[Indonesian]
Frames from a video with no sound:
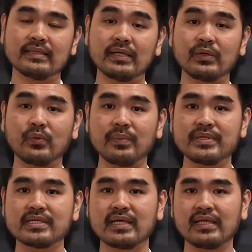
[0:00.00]
Yang kedua,
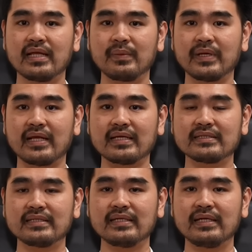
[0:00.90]
miskin dalam
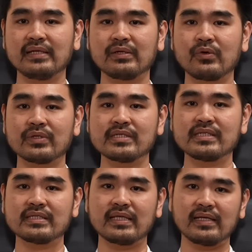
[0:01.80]
narasi,
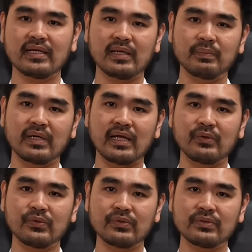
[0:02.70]
inkonsisten dalam
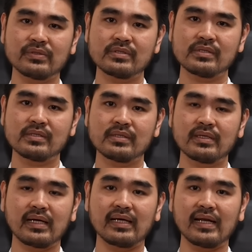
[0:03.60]
beralur,
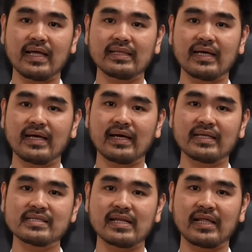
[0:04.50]
karena latah
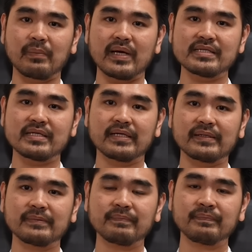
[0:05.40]
akan selera pasar
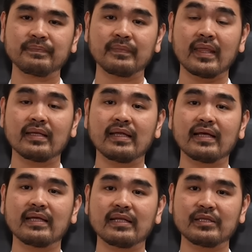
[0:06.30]
dan
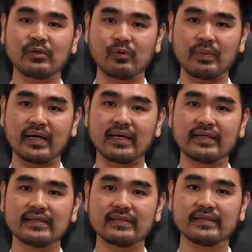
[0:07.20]
akhirnya terlupakan.